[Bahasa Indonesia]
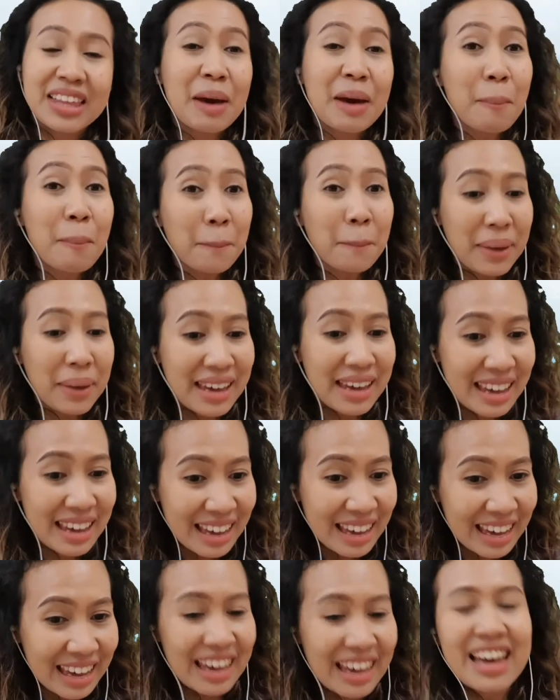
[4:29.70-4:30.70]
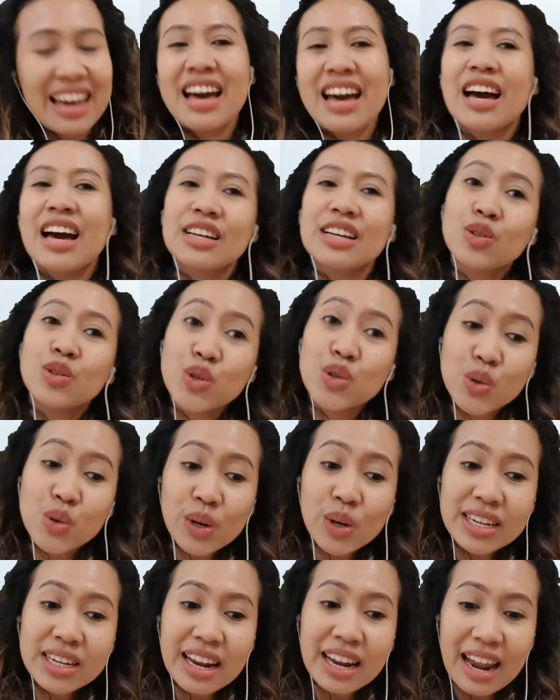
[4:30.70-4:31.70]
Tempe,
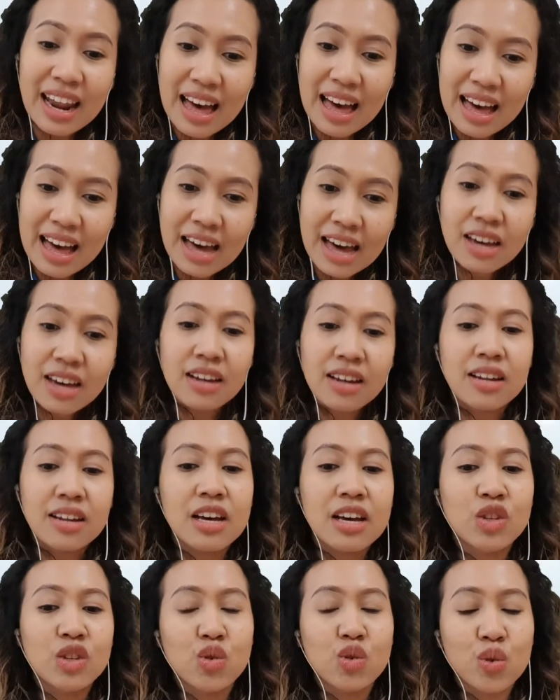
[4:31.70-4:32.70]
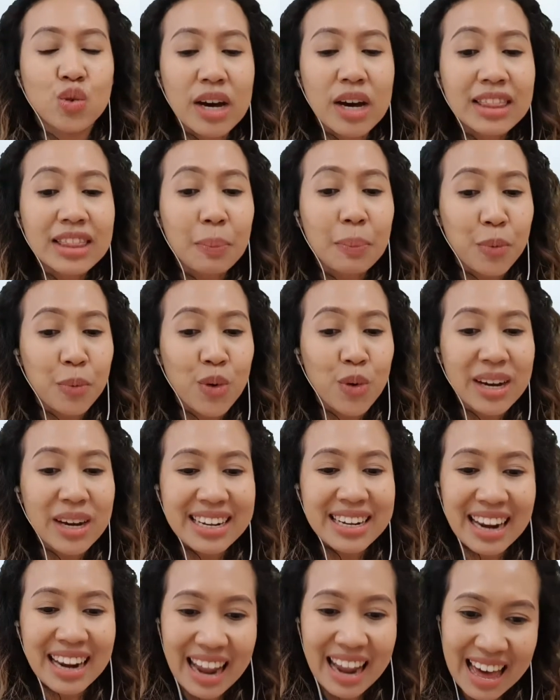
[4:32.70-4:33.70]
susu kedelai dan juga tepung
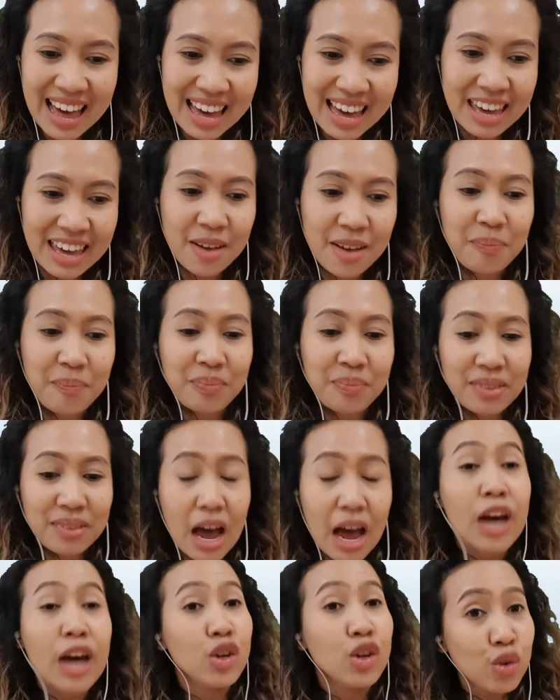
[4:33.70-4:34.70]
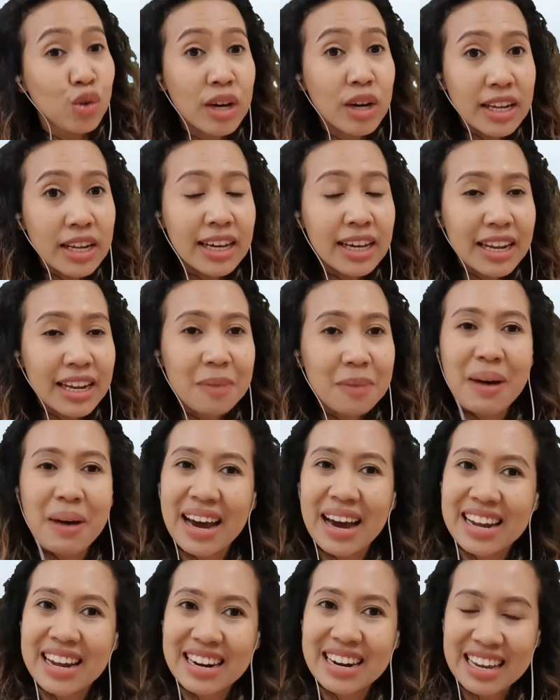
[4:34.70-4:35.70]
kedelai. Nah, ada juga adik-adik
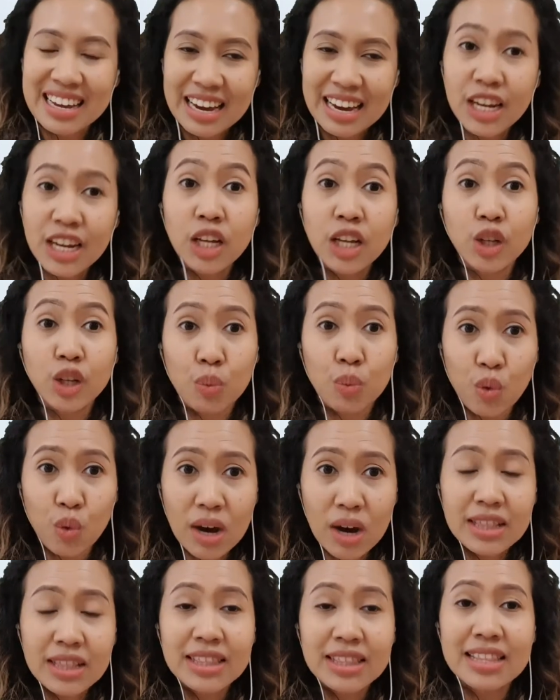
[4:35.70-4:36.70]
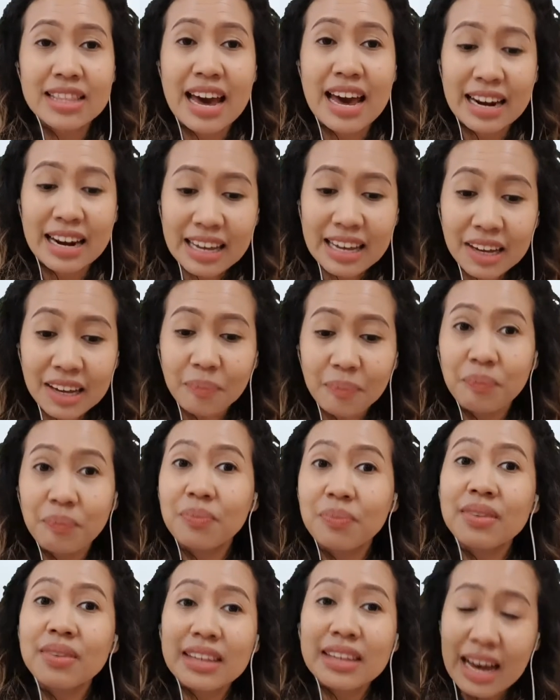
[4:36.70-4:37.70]
makanan ringan yang terbuat dari
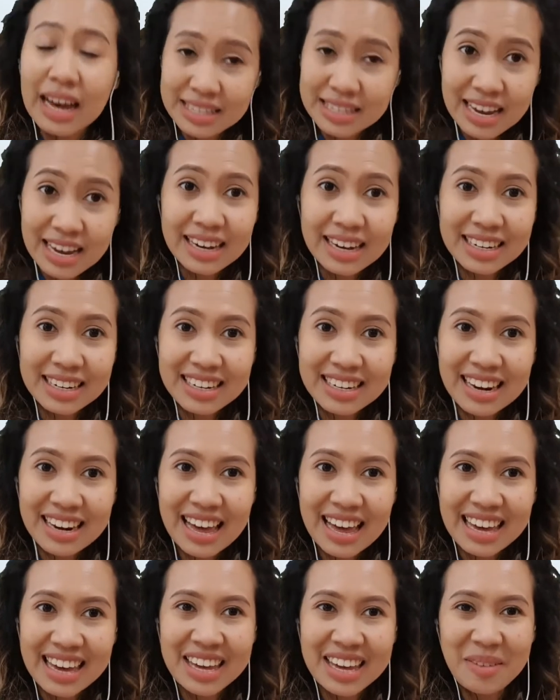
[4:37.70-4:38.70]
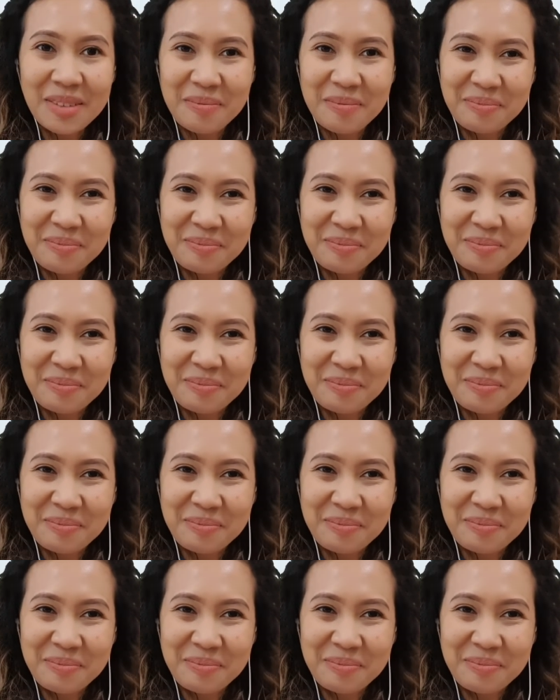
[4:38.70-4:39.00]
kacang kedelai.